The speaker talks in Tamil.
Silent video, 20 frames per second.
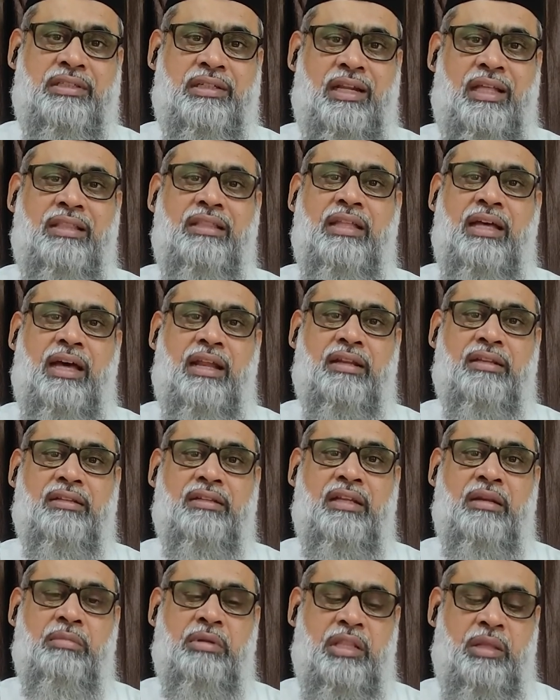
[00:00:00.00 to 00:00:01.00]
இழந்தார்
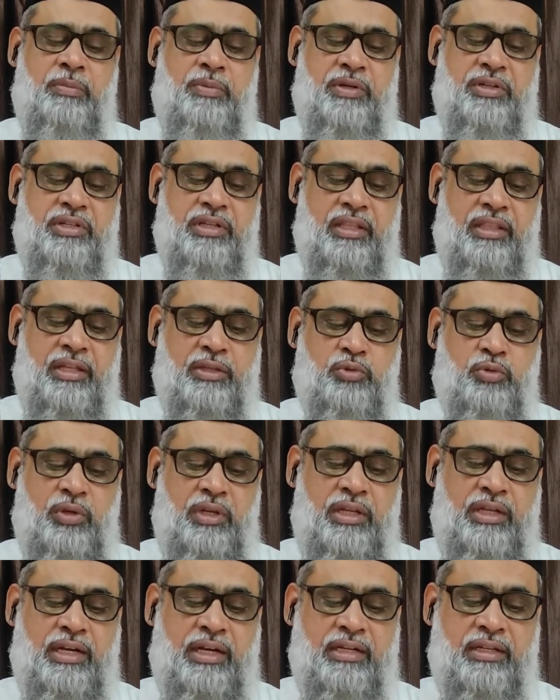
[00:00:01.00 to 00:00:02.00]
என்பதை பற்றி அல்லாஹ்
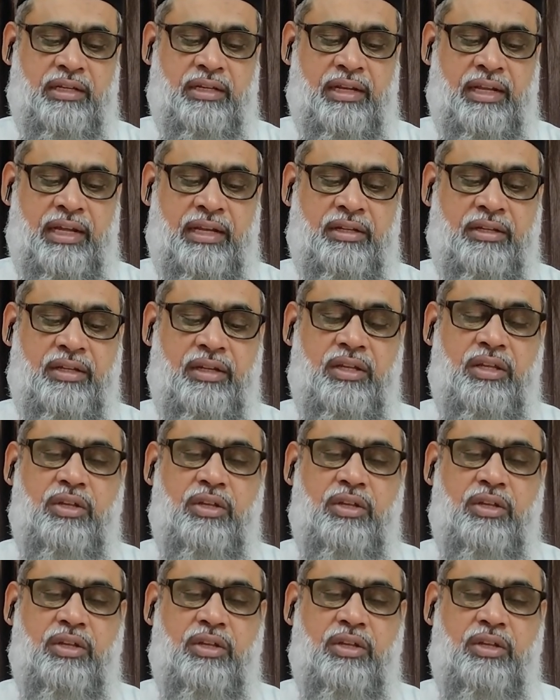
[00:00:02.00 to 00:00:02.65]
சொல்லி காட்டுகிறான்